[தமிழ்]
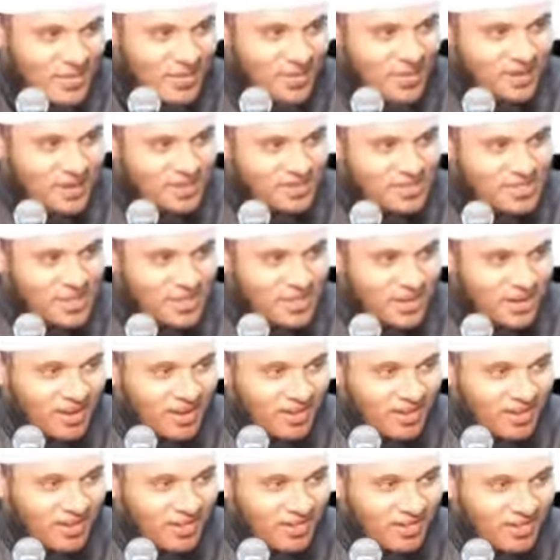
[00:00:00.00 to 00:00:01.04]
இவர்கள் என்ன
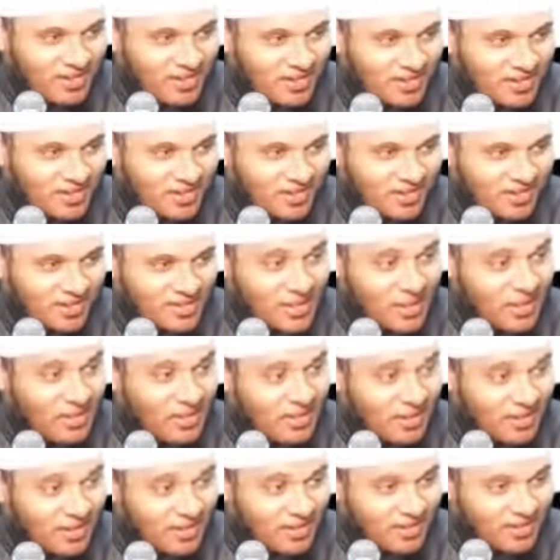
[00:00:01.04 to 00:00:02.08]
செய்வார்கள்
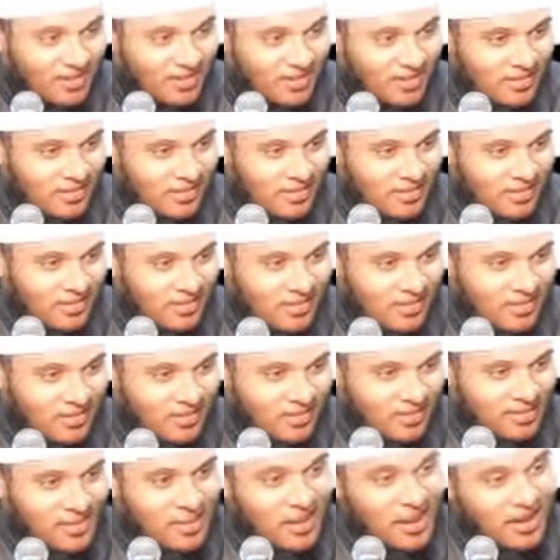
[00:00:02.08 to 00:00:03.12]
யார்
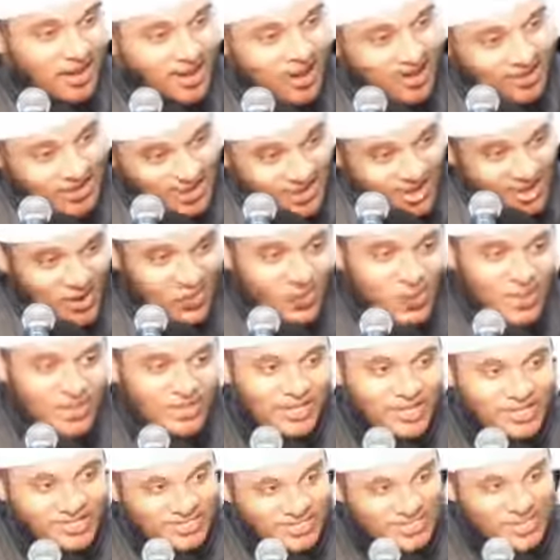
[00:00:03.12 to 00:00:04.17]
யார் அல்லாஹுவை
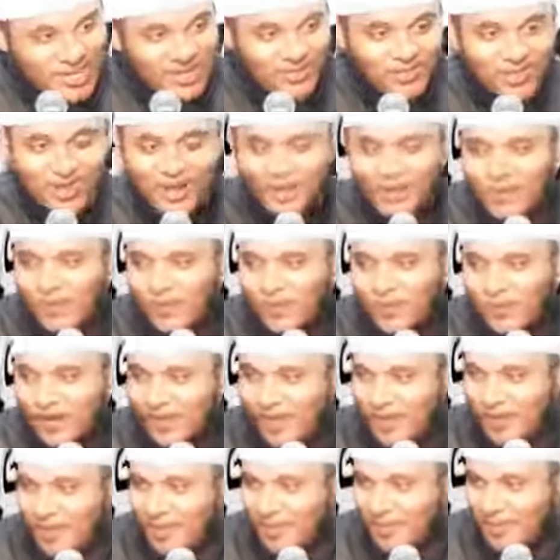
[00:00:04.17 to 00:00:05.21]
நேசிக்கவில்லையோ
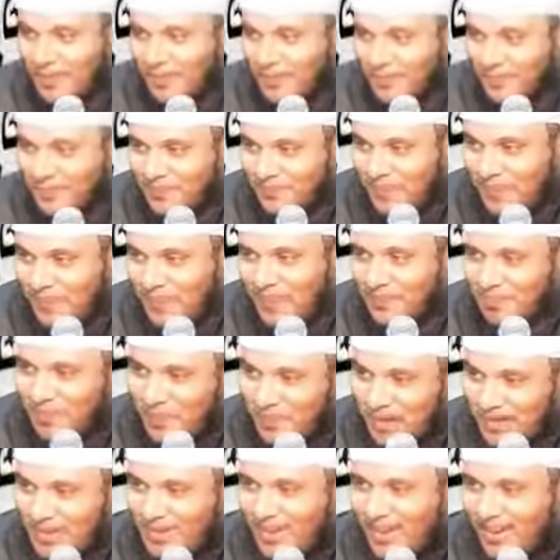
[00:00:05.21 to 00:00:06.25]
அவர்கள்
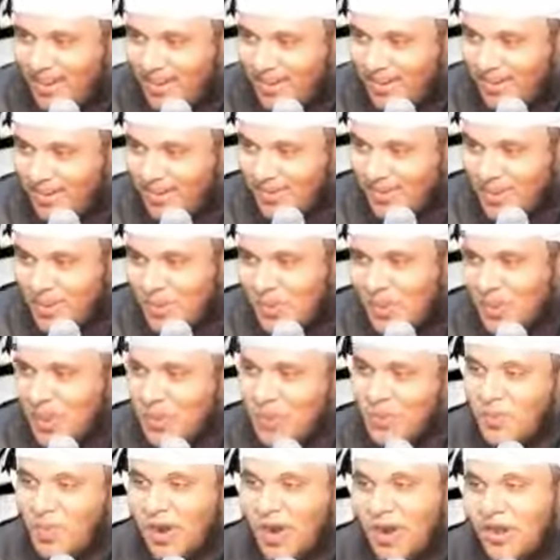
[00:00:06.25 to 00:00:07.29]
இப்படியா
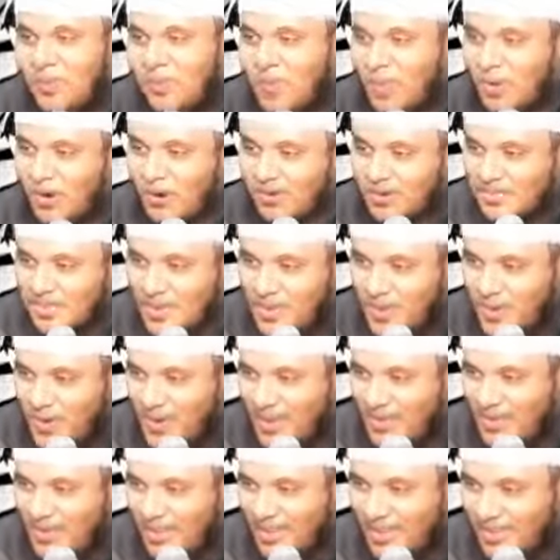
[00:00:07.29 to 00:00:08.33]
வருமானம் ஒரு லட்சம்
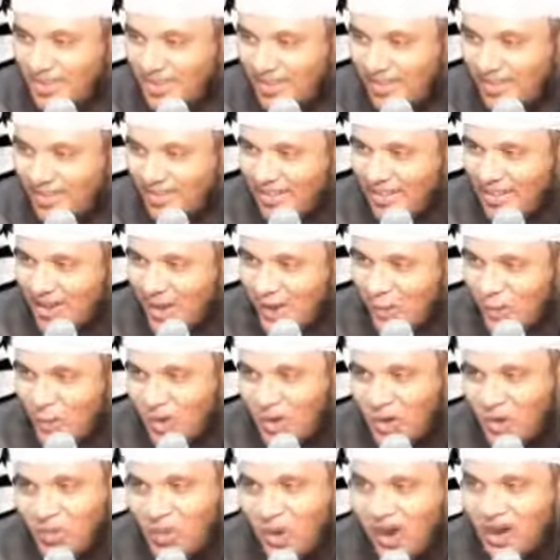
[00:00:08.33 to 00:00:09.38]
வருகிறது
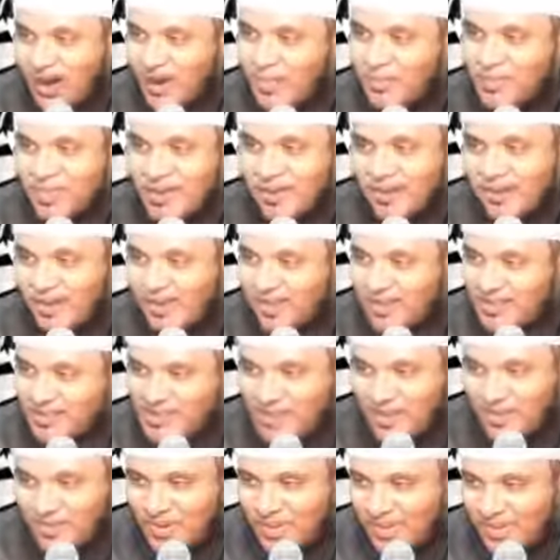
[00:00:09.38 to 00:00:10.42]
வருமானம் இரண்டு
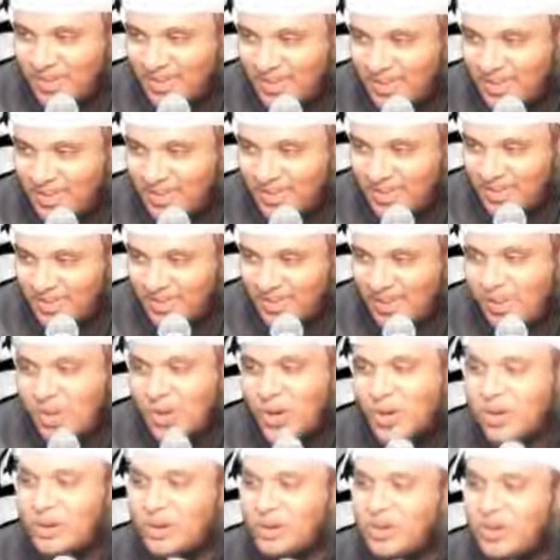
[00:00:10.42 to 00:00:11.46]
லட்சம் வருகிறது
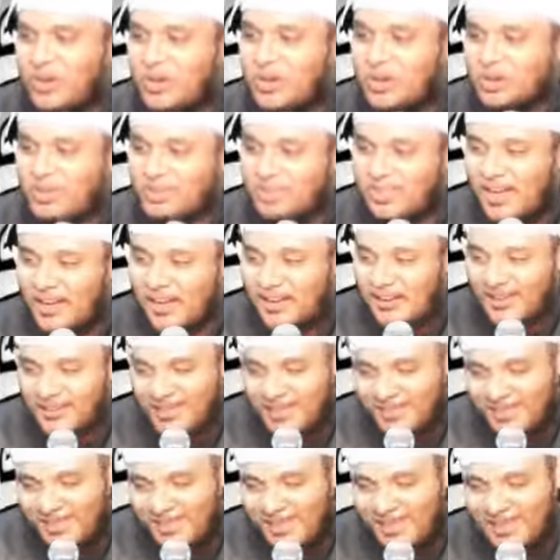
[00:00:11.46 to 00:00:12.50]
தொழுகை தானே
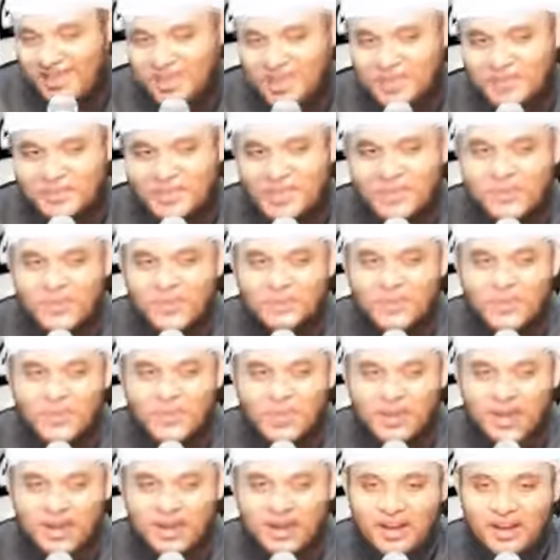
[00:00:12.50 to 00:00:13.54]
என்று விட்டு
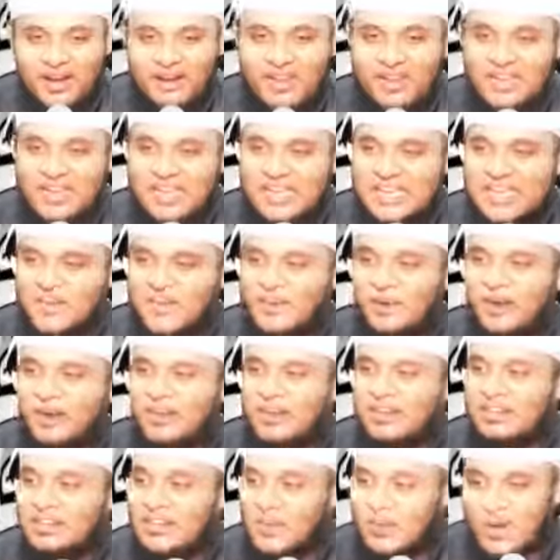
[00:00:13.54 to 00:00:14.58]
விடுவார்கள்
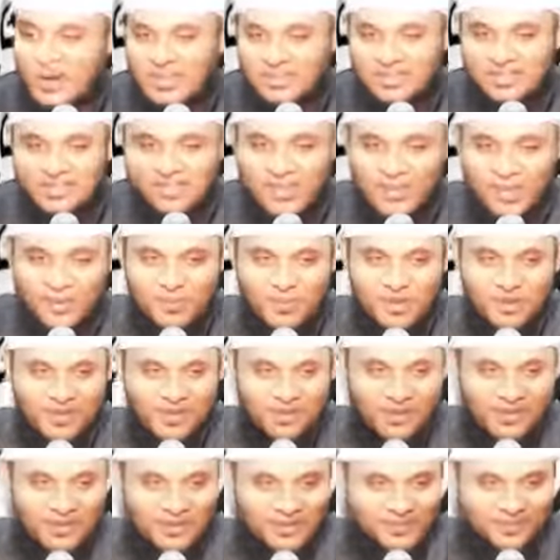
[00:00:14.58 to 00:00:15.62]
இவர்கள் நிறுவனத்தின்
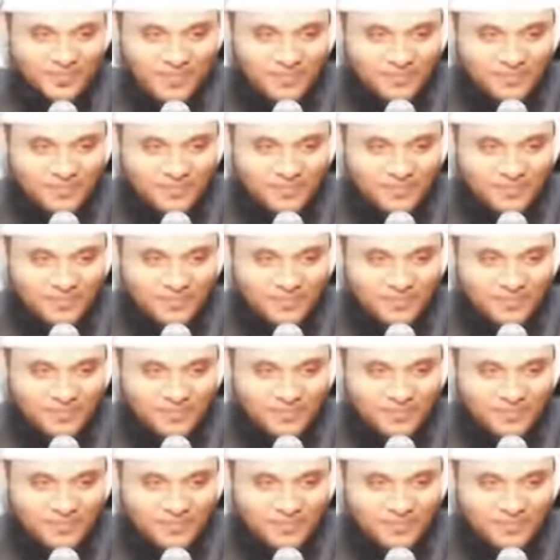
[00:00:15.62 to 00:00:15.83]
அடிமைகள்